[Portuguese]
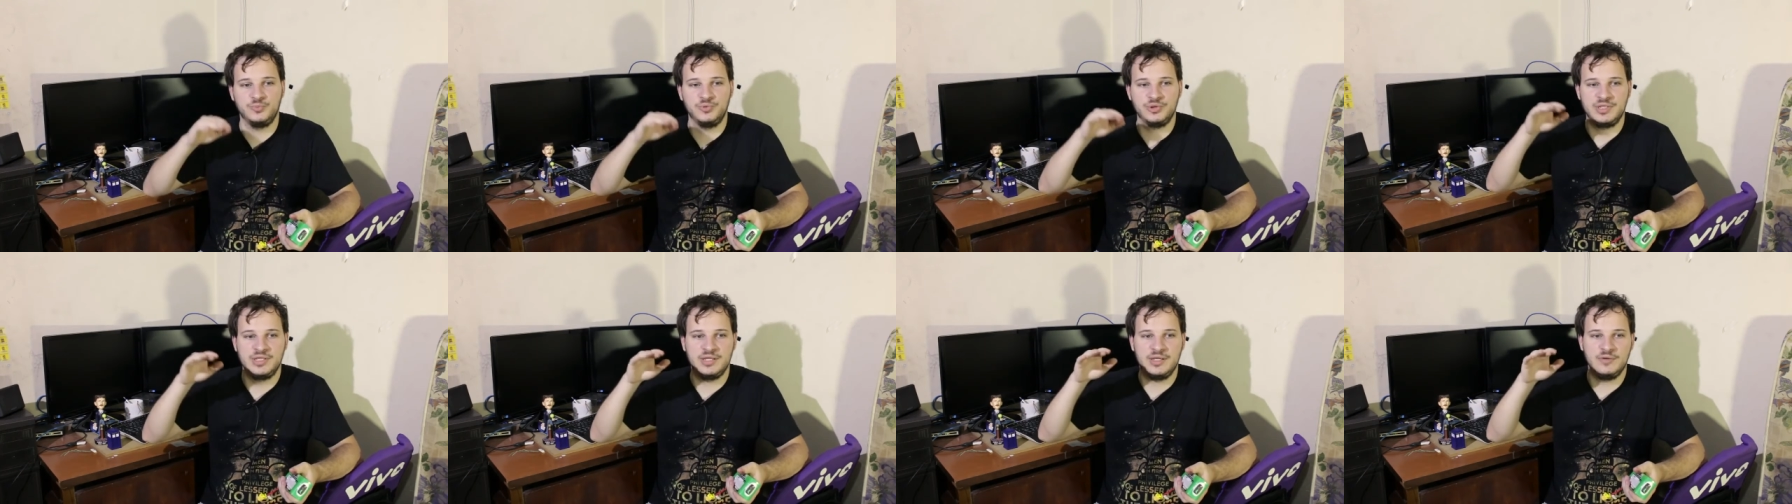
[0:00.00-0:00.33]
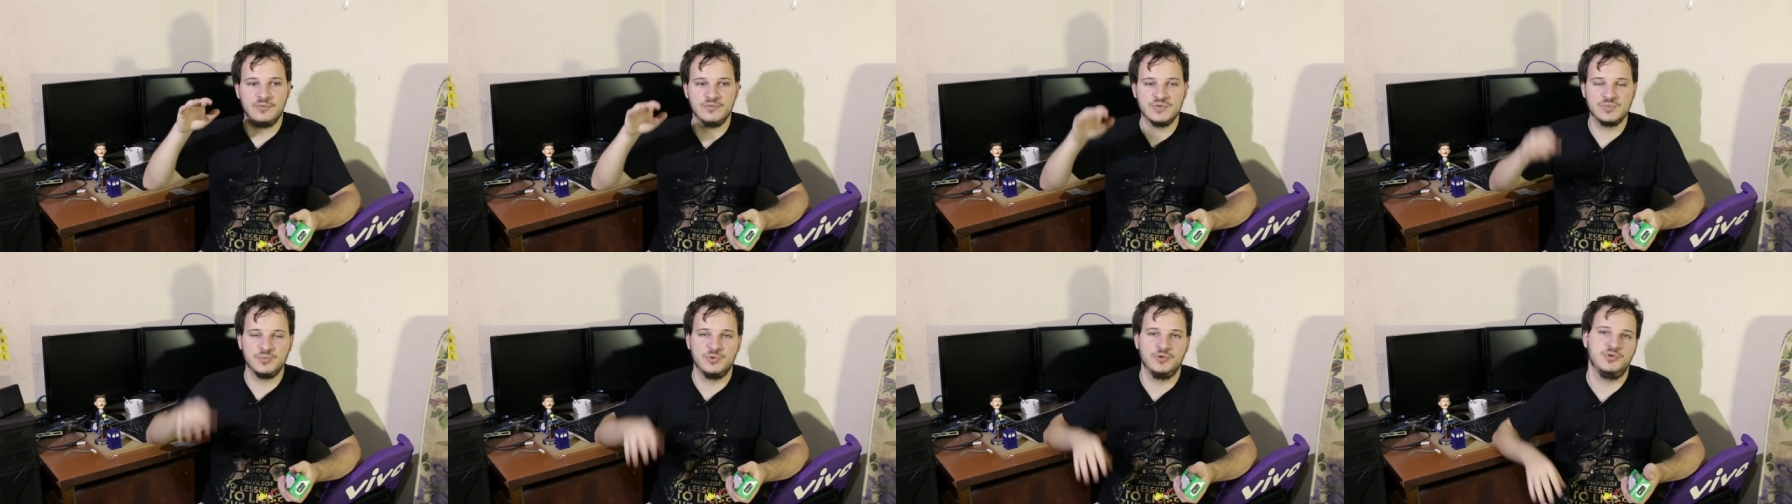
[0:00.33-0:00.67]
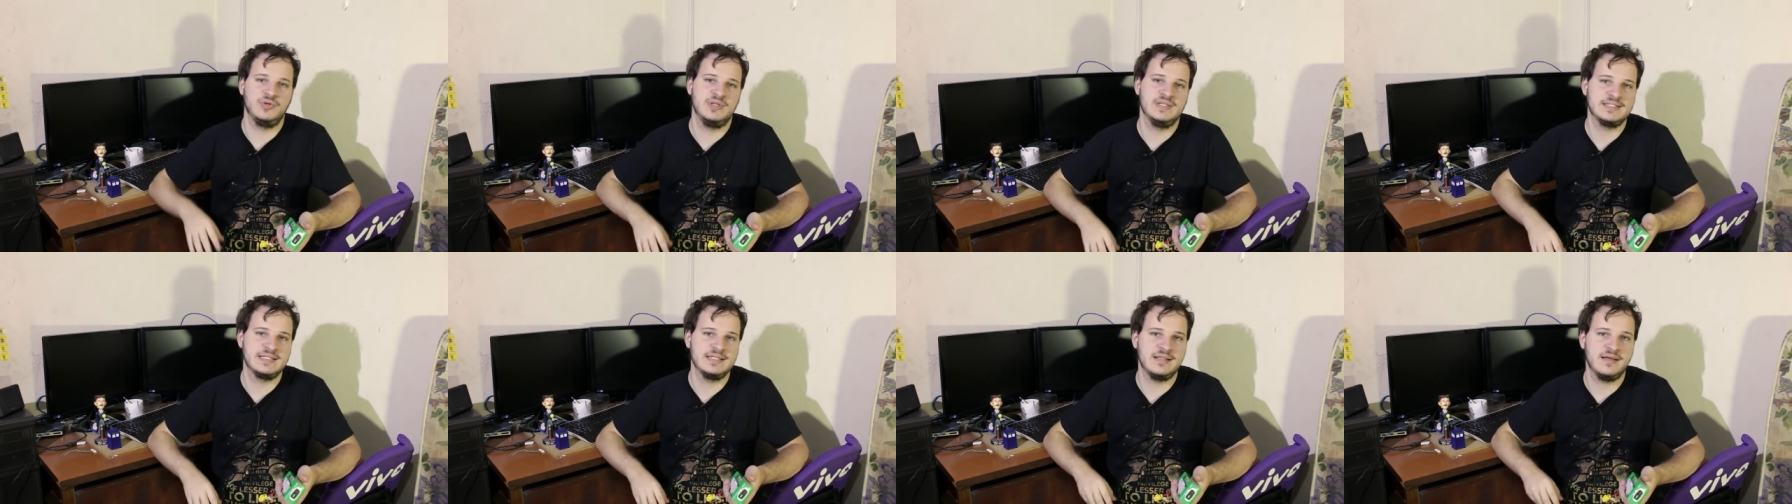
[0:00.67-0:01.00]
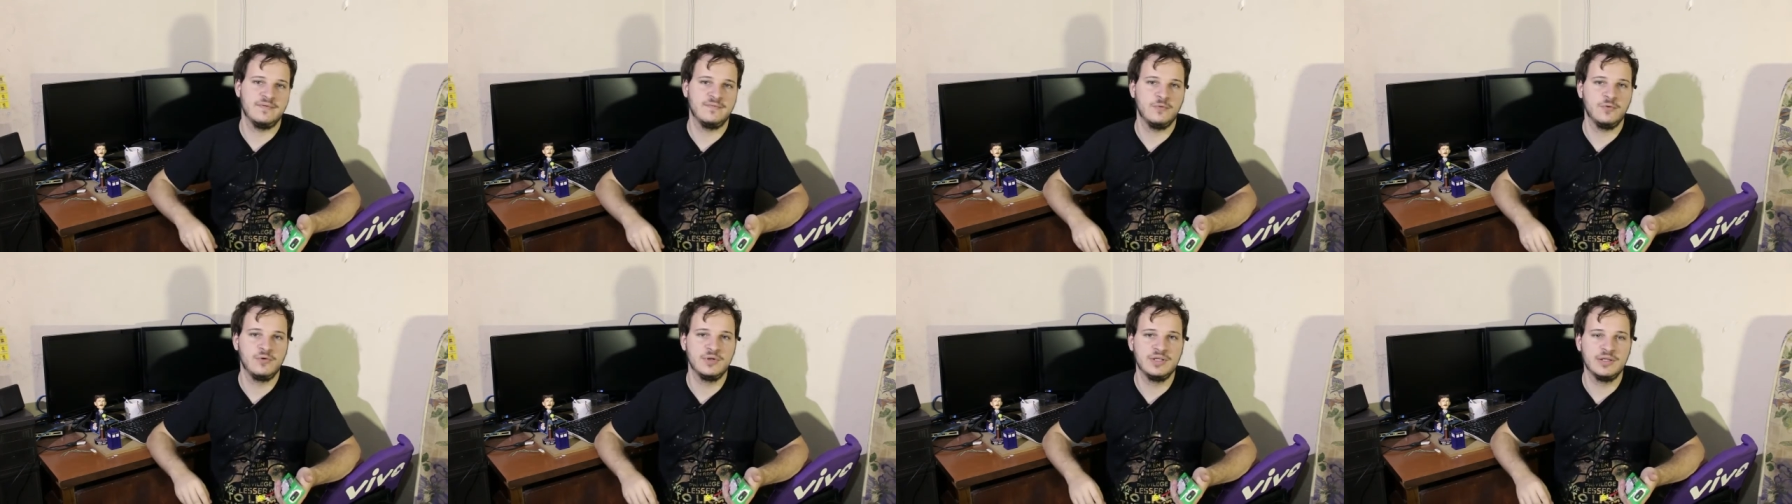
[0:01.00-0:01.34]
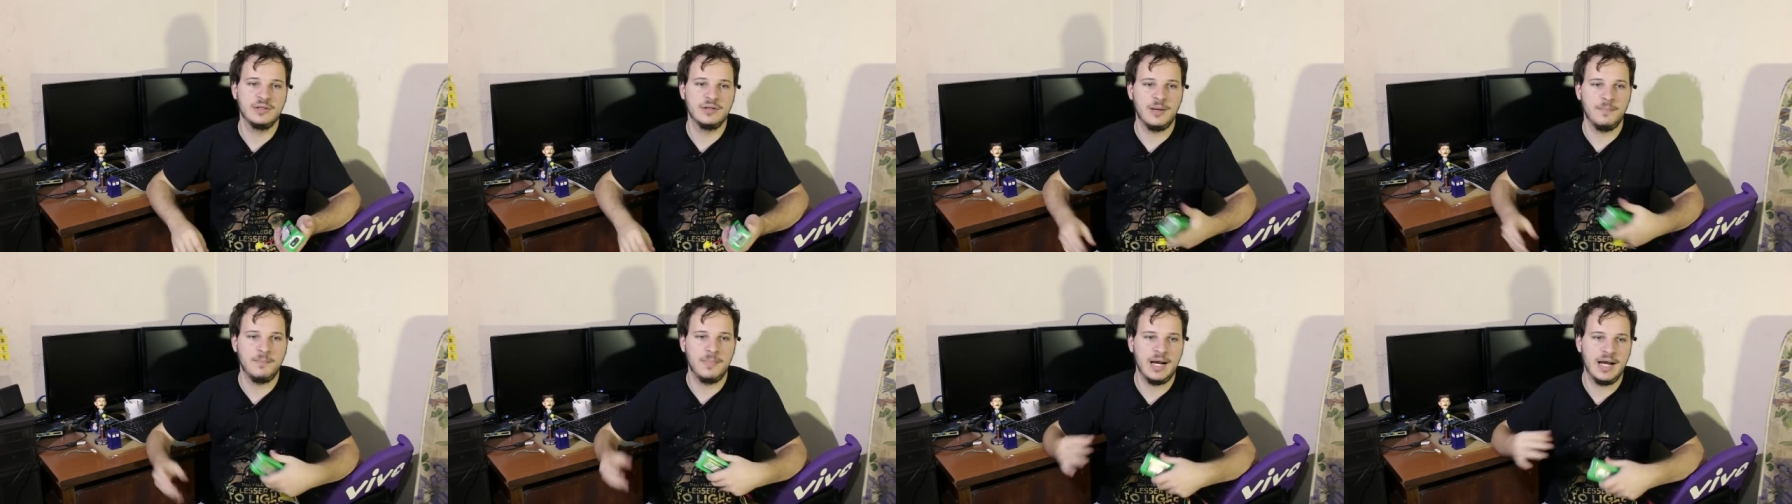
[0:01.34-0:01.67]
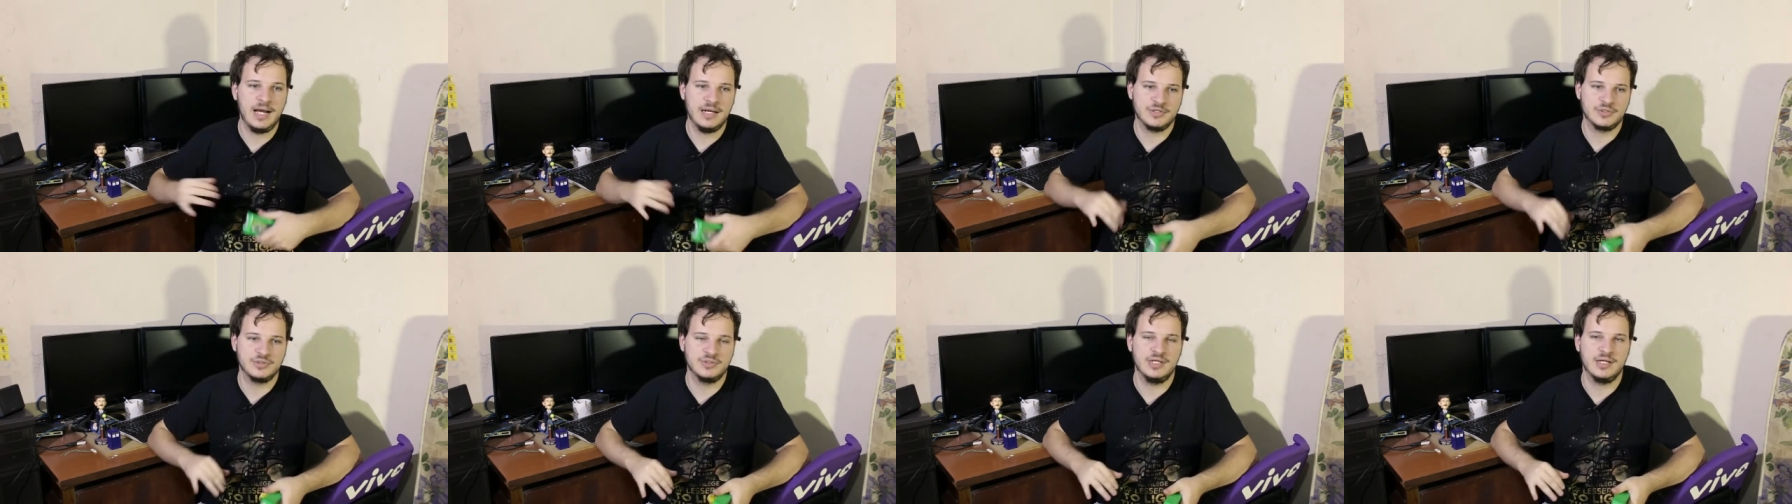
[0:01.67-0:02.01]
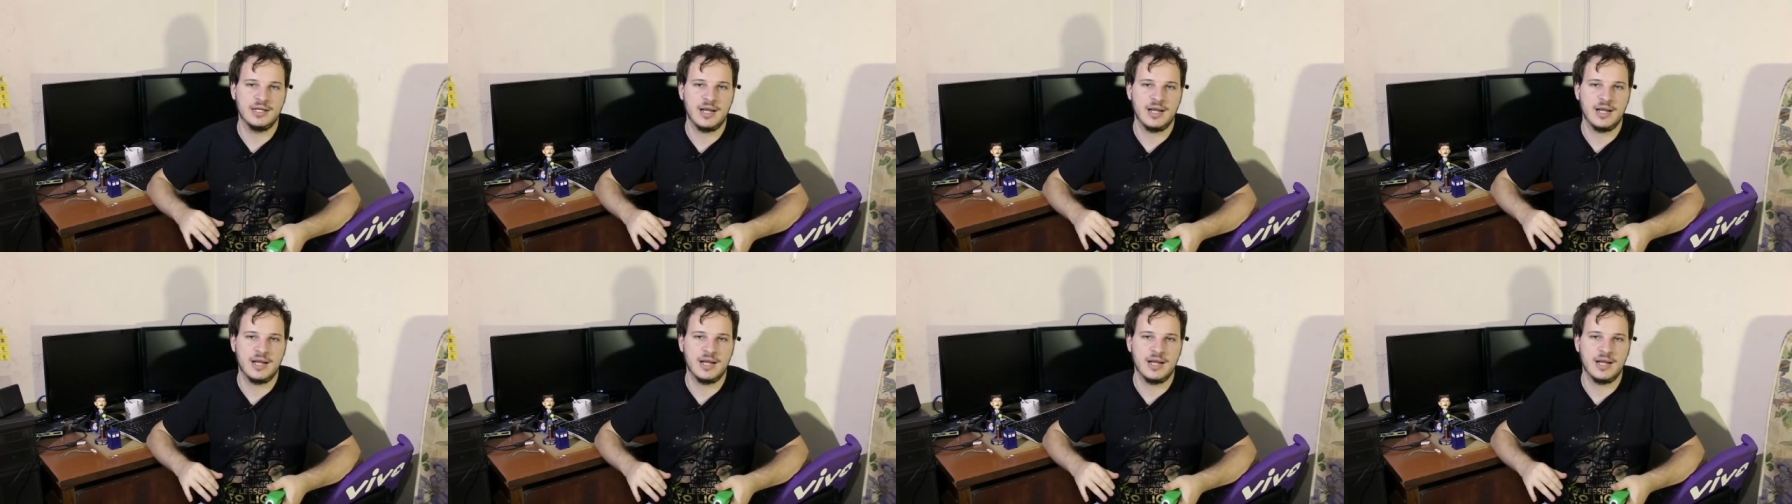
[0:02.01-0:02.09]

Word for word: Porque os motores que estavam rodando abaixo